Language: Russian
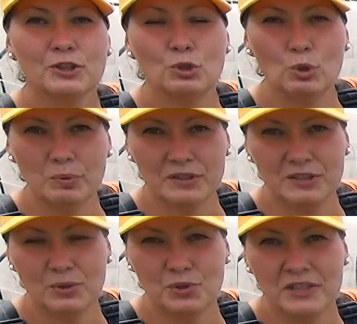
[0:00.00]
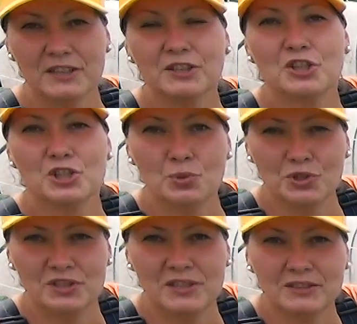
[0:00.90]
Добрый день, друзья! Так что
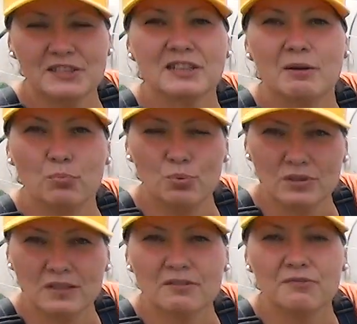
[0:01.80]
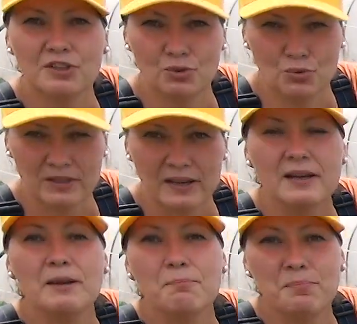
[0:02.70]
же делать с капустой в июне?
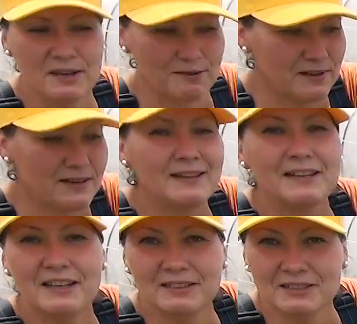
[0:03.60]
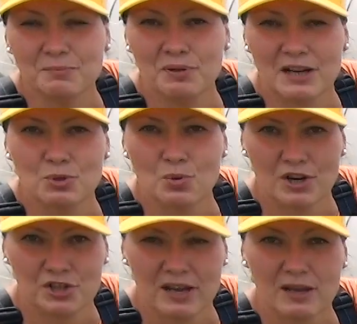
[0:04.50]
Первое – это собирать
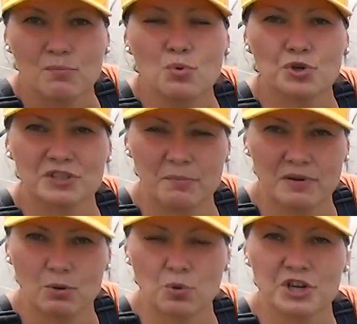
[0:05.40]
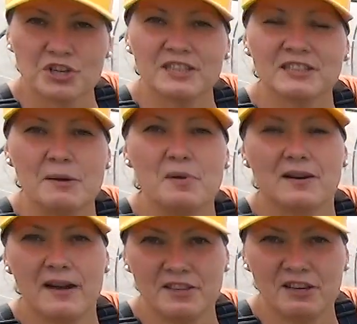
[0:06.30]
урожай. Мы уже собрали урожай самой
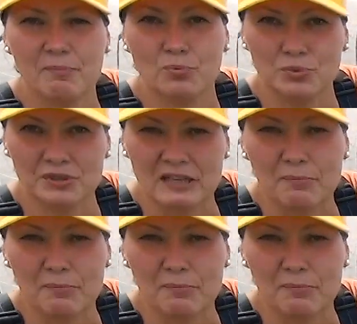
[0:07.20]
ранней капусты.